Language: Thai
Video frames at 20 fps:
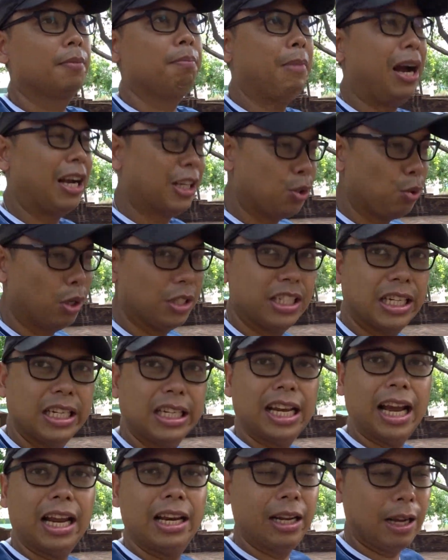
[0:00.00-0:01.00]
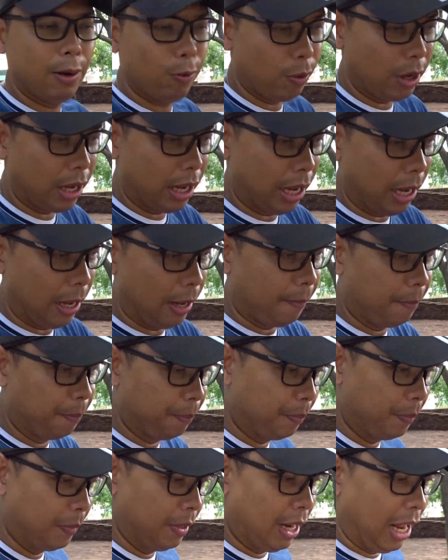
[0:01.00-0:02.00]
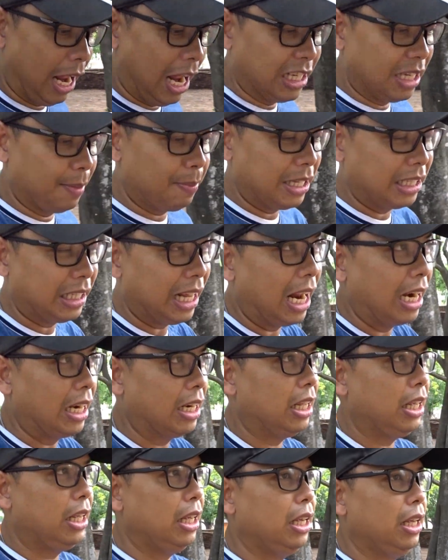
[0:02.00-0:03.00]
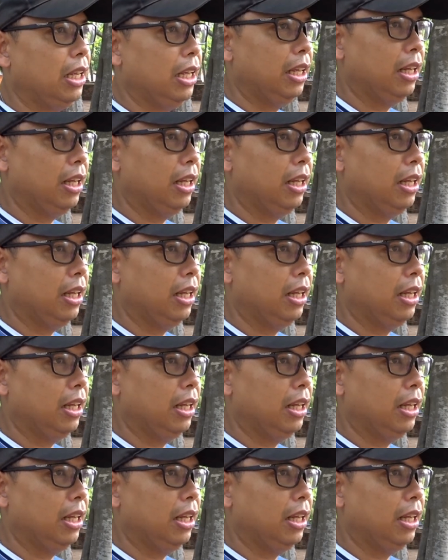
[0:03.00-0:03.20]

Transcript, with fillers: บางส่วนเช่นกันนะครับว่าอาจจะเป็นสถานที่